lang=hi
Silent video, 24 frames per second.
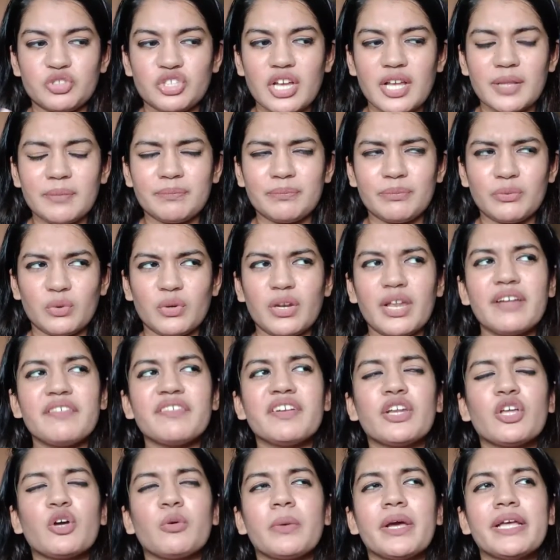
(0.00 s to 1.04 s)
शायद पूरे
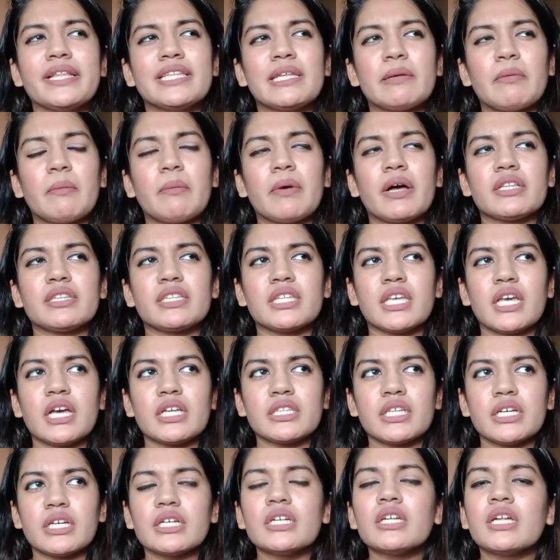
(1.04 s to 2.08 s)
वीडियो में हिंदी में बात
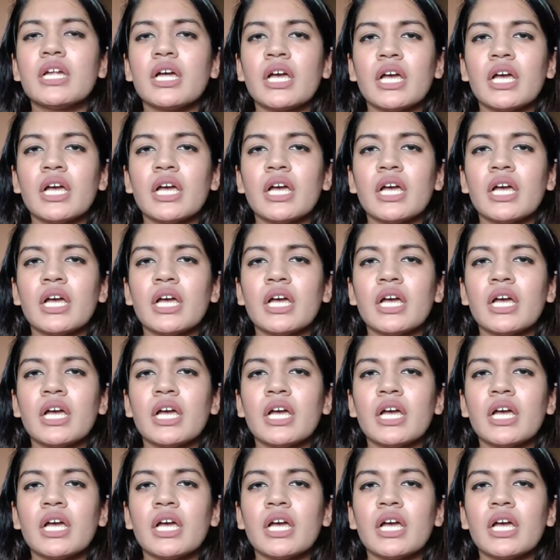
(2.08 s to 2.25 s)
किया था